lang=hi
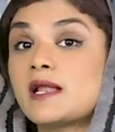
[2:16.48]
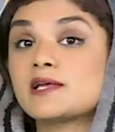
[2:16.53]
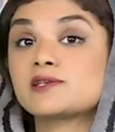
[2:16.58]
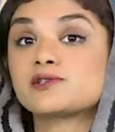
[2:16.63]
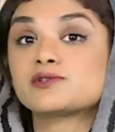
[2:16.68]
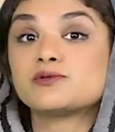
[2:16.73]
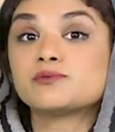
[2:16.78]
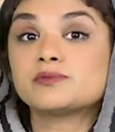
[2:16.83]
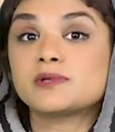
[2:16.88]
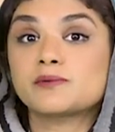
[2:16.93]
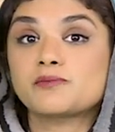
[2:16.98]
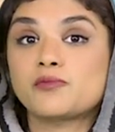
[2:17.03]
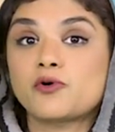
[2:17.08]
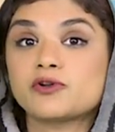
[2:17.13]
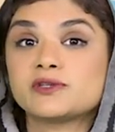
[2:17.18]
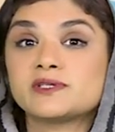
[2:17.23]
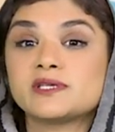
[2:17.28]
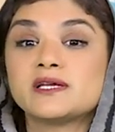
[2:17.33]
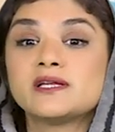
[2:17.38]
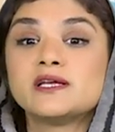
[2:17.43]
क्लासरूम तक
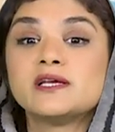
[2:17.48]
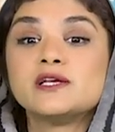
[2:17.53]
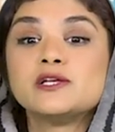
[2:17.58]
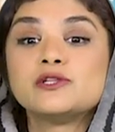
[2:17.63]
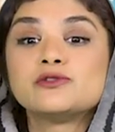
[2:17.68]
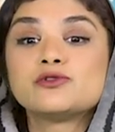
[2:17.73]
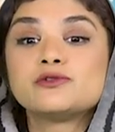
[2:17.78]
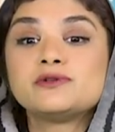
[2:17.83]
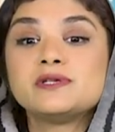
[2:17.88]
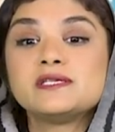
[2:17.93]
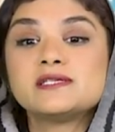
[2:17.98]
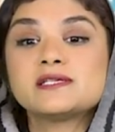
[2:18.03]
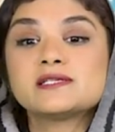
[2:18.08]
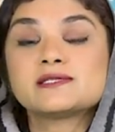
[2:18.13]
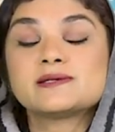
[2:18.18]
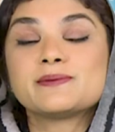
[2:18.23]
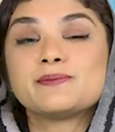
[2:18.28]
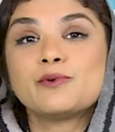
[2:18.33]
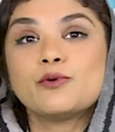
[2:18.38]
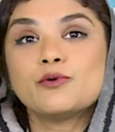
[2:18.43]
पहुँचें तो टीचर
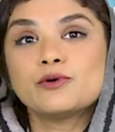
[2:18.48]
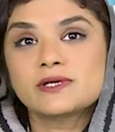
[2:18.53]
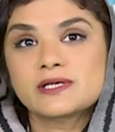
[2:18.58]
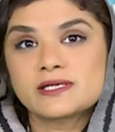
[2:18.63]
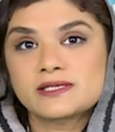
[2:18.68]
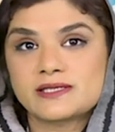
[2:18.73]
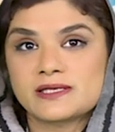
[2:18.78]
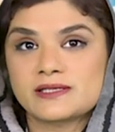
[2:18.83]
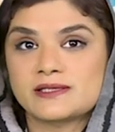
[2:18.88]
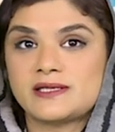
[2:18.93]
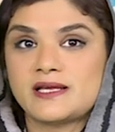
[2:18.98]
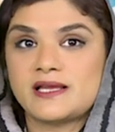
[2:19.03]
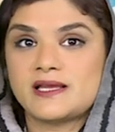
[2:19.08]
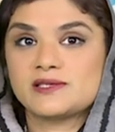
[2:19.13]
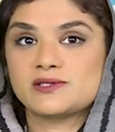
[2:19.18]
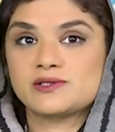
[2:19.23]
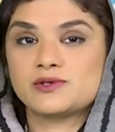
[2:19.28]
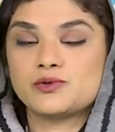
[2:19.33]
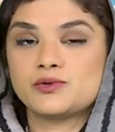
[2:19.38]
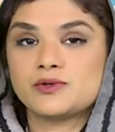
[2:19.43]
सपोर्ट कर सकते
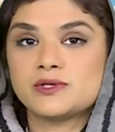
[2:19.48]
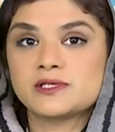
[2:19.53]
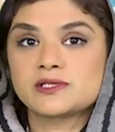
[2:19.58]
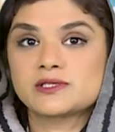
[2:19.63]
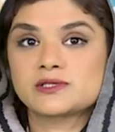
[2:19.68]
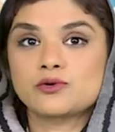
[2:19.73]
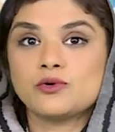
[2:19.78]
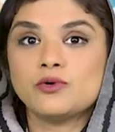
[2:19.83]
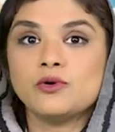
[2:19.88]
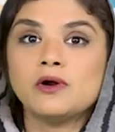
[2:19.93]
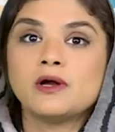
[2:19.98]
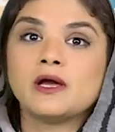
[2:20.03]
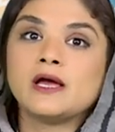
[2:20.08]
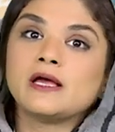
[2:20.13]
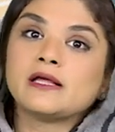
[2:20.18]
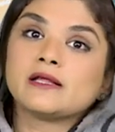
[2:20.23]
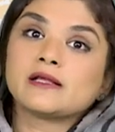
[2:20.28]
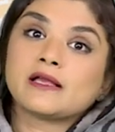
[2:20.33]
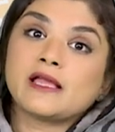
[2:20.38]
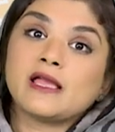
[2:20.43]
हैं स्टूडेंट्स को
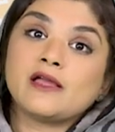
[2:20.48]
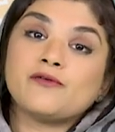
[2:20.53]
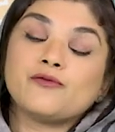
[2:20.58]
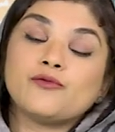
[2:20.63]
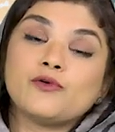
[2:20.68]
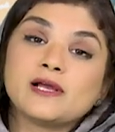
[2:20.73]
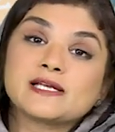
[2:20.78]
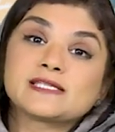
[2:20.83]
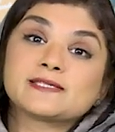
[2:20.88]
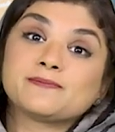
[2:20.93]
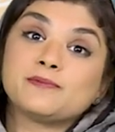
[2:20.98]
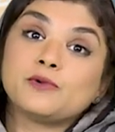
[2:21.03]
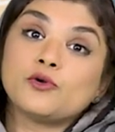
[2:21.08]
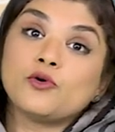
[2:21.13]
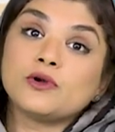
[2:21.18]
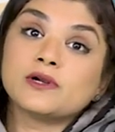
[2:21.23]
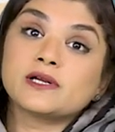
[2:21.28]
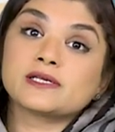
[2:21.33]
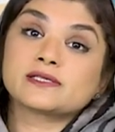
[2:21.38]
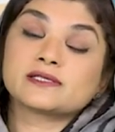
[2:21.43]
कि वो
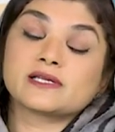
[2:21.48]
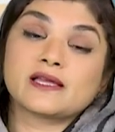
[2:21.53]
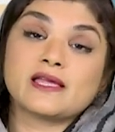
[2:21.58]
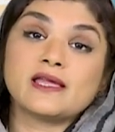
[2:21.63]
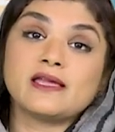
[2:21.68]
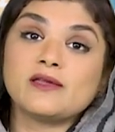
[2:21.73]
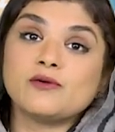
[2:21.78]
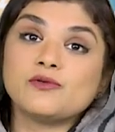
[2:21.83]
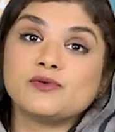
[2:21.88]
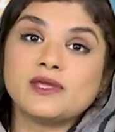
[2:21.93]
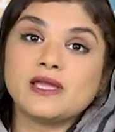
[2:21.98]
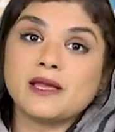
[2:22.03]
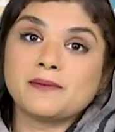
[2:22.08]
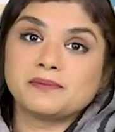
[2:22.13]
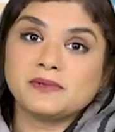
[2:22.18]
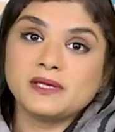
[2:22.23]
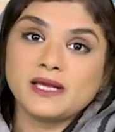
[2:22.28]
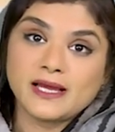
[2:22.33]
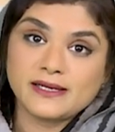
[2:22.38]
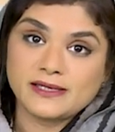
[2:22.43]
एक्सप्लोर कर सकें कि उनकी
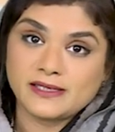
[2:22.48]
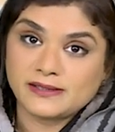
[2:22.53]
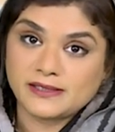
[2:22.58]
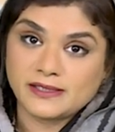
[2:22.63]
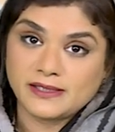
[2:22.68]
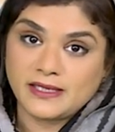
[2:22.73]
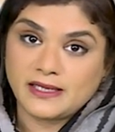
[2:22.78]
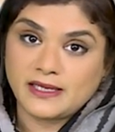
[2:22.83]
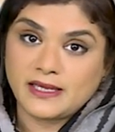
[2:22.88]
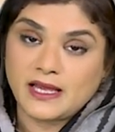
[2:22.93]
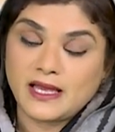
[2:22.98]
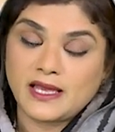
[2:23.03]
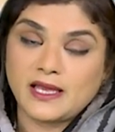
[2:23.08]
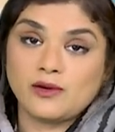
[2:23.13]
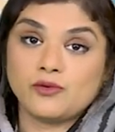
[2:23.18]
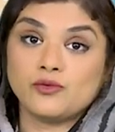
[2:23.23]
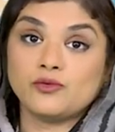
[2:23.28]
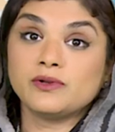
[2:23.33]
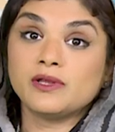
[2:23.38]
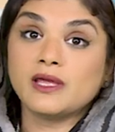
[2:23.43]
अपनी आइडेंटिटी क्या
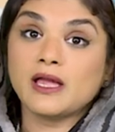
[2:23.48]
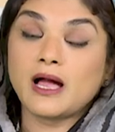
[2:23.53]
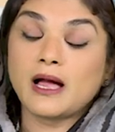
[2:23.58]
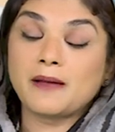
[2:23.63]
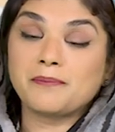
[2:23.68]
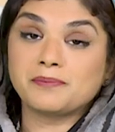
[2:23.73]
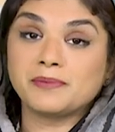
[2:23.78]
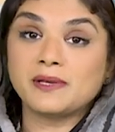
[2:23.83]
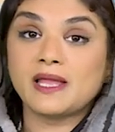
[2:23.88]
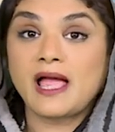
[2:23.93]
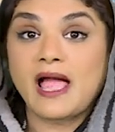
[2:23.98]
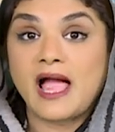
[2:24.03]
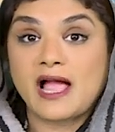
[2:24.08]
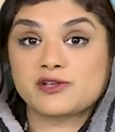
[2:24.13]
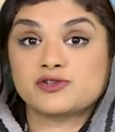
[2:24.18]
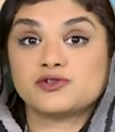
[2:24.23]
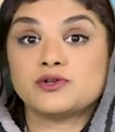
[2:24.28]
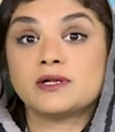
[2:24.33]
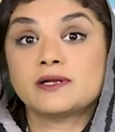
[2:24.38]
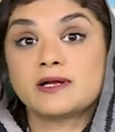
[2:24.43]
है उनके अपने
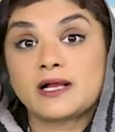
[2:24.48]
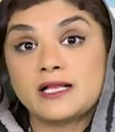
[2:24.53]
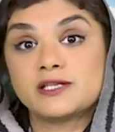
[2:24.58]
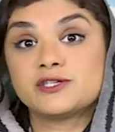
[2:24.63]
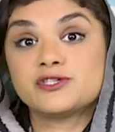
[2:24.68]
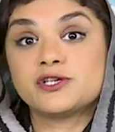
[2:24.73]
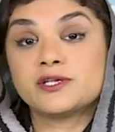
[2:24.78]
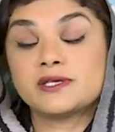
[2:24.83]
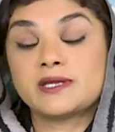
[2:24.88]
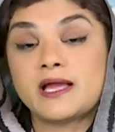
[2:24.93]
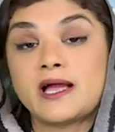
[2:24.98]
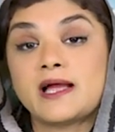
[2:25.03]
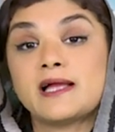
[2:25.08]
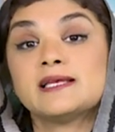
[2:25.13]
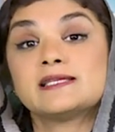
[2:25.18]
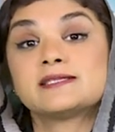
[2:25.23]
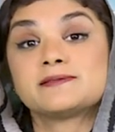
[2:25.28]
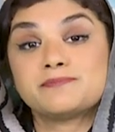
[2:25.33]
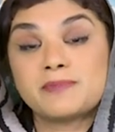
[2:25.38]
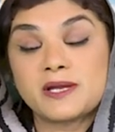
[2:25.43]
एक्चुअल कल्चर क्या
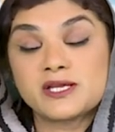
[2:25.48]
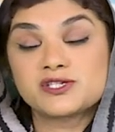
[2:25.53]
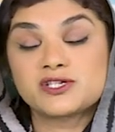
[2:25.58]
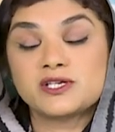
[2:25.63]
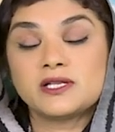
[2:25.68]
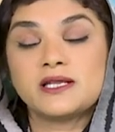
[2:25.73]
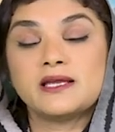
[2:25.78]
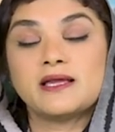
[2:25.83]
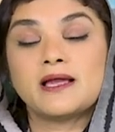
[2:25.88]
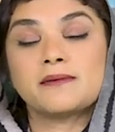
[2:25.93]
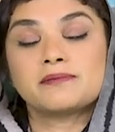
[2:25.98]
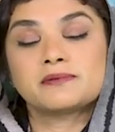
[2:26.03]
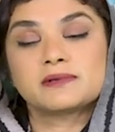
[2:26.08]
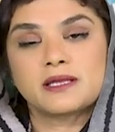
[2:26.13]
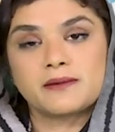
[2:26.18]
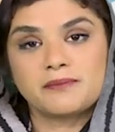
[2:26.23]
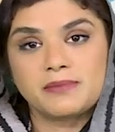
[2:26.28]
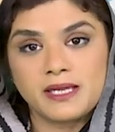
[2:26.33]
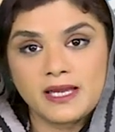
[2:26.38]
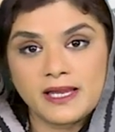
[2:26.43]
है स्पेशली आप
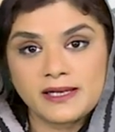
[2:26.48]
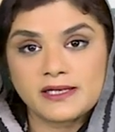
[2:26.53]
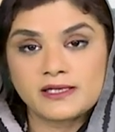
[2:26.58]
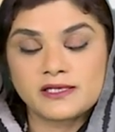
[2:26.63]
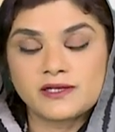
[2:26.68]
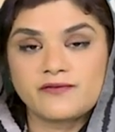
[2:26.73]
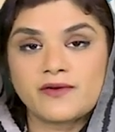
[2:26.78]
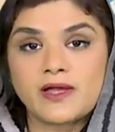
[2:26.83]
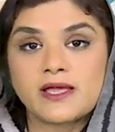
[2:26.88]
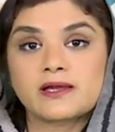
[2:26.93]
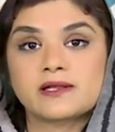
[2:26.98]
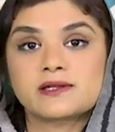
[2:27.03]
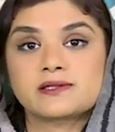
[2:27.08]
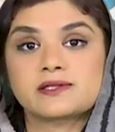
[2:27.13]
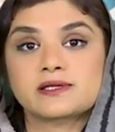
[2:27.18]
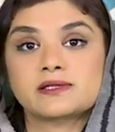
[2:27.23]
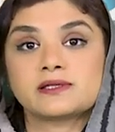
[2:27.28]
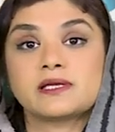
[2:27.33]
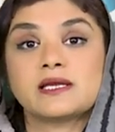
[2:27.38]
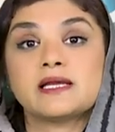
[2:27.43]
तभी आइडेंटिफाई कर
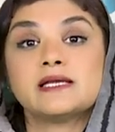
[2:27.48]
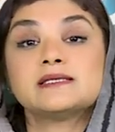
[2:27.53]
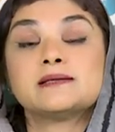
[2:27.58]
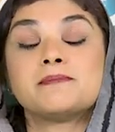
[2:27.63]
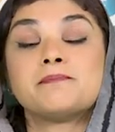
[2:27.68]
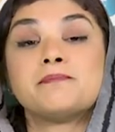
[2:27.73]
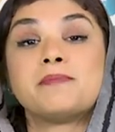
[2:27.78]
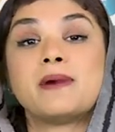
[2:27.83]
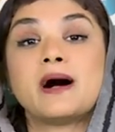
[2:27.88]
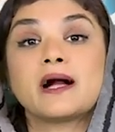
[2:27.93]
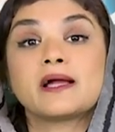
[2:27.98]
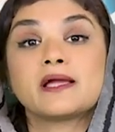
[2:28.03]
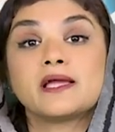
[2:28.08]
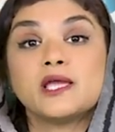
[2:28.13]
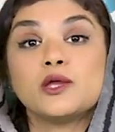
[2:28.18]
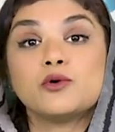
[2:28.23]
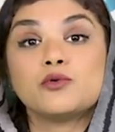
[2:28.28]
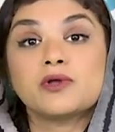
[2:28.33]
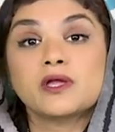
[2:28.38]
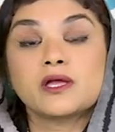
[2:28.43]
सकते हैं जब
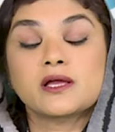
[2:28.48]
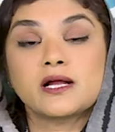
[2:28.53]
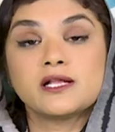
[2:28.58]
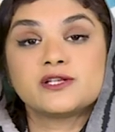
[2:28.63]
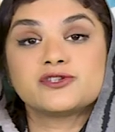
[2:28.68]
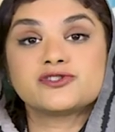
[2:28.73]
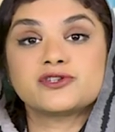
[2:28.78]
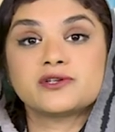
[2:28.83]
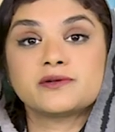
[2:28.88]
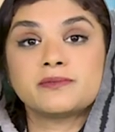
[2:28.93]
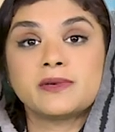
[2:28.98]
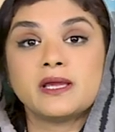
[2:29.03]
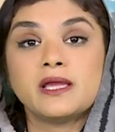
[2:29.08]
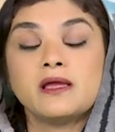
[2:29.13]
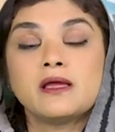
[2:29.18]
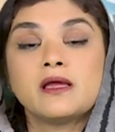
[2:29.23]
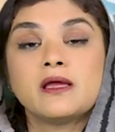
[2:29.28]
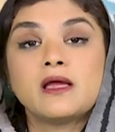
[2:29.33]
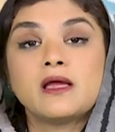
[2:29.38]
बाकियों के कल्चर में